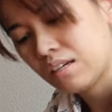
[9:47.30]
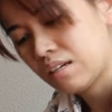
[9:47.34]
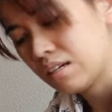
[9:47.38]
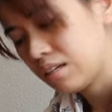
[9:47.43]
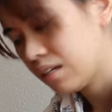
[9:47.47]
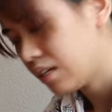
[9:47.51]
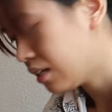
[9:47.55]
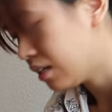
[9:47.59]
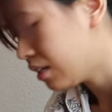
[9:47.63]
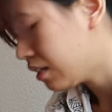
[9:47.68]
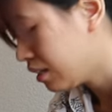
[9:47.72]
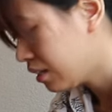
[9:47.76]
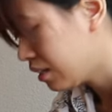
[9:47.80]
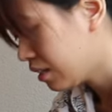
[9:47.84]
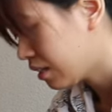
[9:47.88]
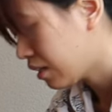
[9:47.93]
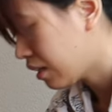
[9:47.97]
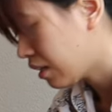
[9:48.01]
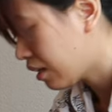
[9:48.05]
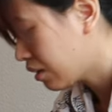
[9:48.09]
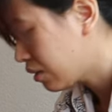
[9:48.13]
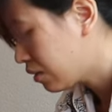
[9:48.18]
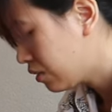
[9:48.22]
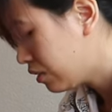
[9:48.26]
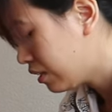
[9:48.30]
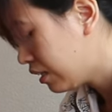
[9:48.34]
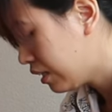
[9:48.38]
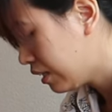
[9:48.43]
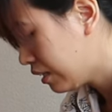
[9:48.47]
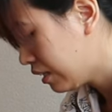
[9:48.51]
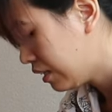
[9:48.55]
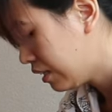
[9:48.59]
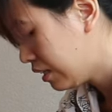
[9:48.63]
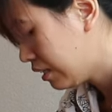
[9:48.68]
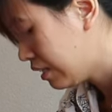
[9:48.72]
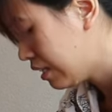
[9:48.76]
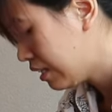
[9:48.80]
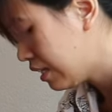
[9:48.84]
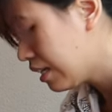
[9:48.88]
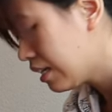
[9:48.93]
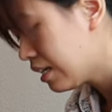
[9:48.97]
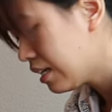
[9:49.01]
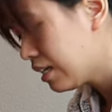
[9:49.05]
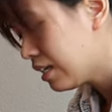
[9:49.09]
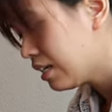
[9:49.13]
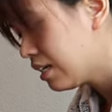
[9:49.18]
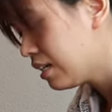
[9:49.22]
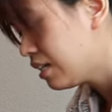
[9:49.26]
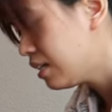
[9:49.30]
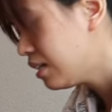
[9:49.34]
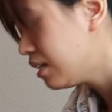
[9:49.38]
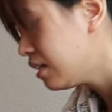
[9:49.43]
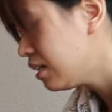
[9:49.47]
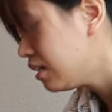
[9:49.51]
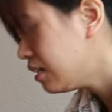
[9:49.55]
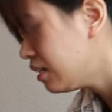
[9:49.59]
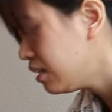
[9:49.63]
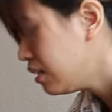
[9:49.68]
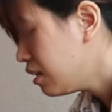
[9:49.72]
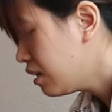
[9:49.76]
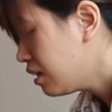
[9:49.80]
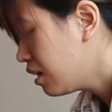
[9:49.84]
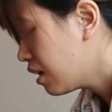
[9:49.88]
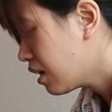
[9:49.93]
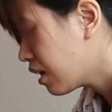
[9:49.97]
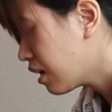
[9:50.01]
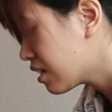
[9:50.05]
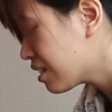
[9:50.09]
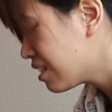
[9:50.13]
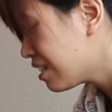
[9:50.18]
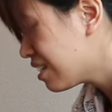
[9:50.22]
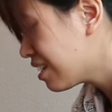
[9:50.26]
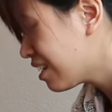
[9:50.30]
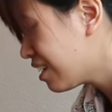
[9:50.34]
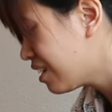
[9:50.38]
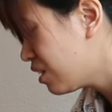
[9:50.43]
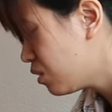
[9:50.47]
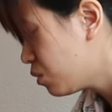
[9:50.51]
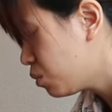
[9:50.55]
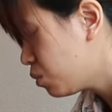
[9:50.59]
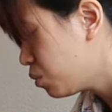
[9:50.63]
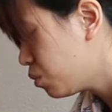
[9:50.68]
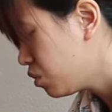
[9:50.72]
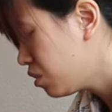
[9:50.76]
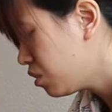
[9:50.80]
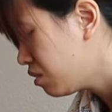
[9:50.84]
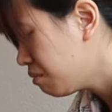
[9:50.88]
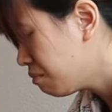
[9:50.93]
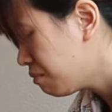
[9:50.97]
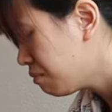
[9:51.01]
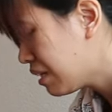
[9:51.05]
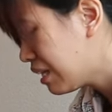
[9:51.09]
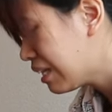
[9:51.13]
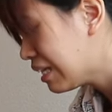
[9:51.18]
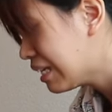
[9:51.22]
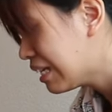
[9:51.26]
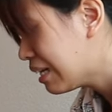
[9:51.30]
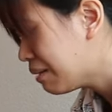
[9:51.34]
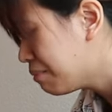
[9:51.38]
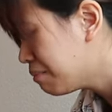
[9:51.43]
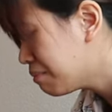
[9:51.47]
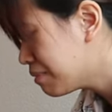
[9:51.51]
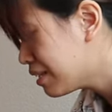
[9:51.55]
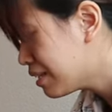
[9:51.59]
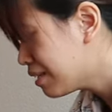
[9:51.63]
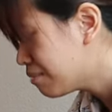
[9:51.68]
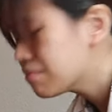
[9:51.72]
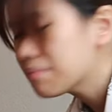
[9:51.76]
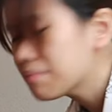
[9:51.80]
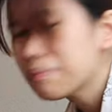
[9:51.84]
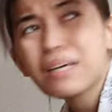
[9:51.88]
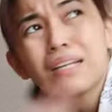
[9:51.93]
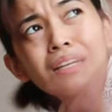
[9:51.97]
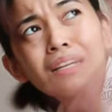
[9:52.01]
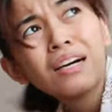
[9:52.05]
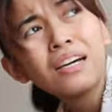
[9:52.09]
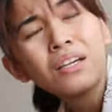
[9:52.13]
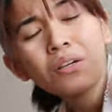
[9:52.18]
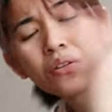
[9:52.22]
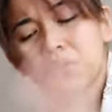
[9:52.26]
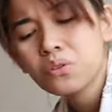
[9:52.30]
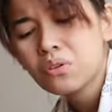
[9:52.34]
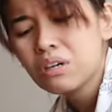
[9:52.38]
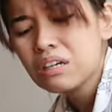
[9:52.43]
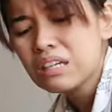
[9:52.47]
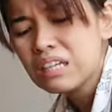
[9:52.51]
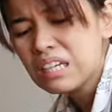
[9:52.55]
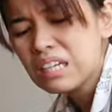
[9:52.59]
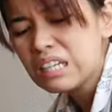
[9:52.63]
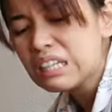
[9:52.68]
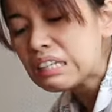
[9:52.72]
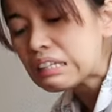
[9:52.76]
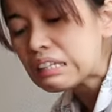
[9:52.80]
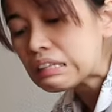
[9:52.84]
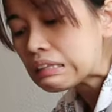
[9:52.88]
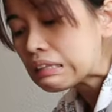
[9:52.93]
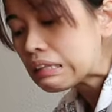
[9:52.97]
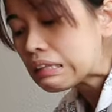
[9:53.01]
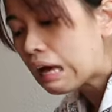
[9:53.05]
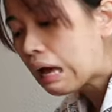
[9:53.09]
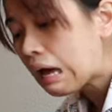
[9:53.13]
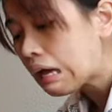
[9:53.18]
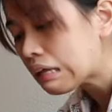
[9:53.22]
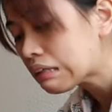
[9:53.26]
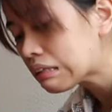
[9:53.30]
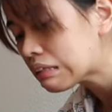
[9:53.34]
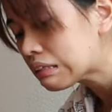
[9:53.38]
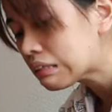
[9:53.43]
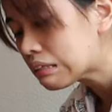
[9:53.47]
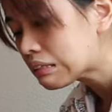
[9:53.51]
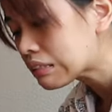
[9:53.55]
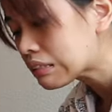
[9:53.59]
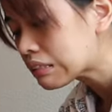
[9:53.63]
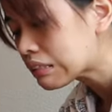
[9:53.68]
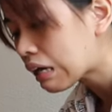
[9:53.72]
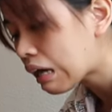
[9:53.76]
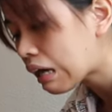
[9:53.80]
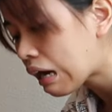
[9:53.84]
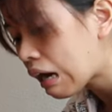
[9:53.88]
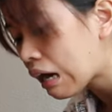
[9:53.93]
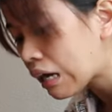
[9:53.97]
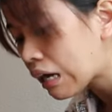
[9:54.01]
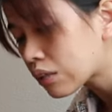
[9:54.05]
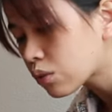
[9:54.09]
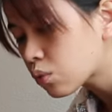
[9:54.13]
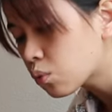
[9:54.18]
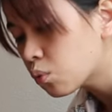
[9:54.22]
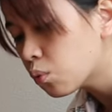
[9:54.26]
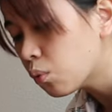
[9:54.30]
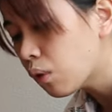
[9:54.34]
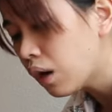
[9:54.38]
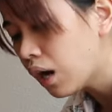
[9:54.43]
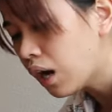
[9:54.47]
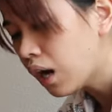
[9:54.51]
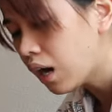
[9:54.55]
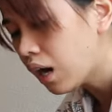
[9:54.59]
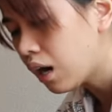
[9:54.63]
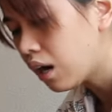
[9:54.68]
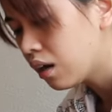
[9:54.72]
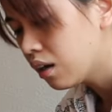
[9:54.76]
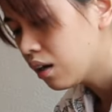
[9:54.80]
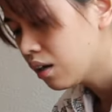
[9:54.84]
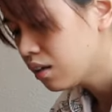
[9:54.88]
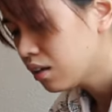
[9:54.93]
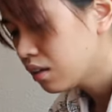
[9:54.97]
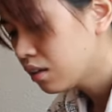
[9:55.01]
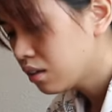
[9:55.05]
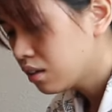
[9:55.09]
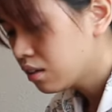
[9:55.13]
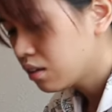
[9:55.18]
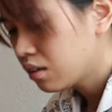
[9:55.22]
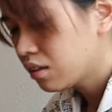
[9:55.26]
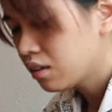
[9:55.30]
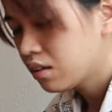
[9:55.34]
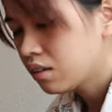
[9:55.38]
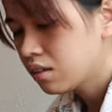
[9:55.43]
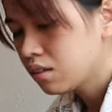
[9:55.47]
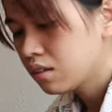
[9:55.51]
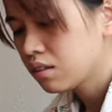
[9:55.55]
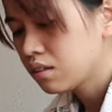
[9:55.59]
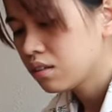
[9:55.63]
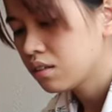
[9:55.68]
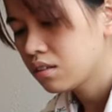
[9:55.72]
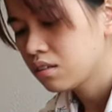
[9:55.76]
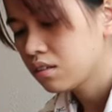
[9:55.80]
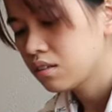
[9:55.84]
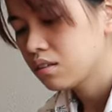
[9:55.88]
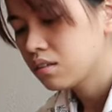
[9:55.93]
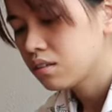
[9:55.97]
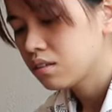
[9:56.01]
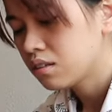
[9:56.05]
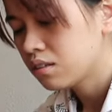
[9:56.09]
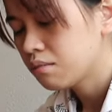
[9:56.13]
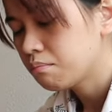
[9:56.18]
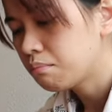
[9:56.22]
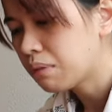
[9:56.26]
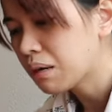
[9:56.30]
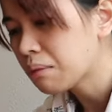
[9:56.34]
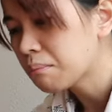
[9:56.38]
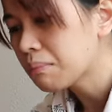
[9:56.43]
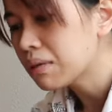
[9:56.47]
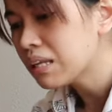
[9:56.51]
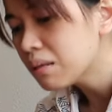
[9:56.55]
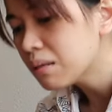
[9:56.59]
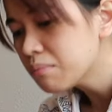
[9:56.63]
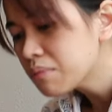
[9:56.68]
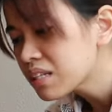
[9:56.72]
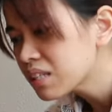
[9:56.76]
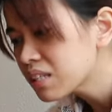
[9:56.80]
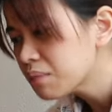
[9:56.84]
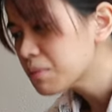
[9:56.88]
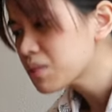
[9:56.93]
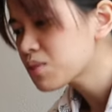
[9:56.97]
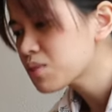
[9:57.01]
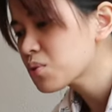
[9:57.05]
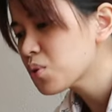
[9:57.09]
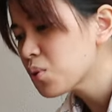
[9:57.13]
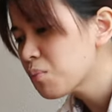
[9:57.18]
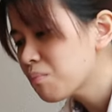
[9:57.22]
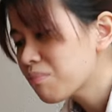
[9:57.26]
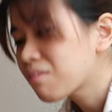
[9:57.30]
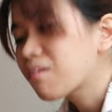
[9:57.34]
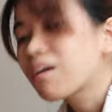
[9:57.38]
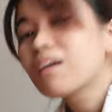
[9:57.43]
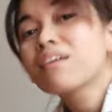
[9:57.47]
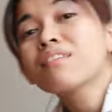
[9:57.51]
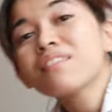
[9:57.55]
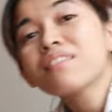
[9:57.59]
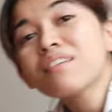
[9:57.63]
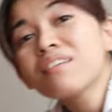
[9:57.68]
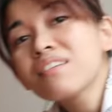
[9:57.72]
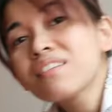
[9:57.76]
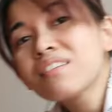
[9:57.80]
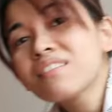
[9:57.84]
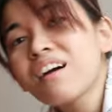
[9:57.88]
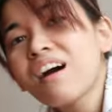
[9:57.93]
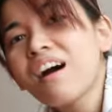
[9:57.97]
Ayan. Itago natin yan. Kasi ngayon, maligam-gam. Parang ngayon, ang init na. Hindi na siya nakakatuwa. Pag malamig naman sobra, hindi rin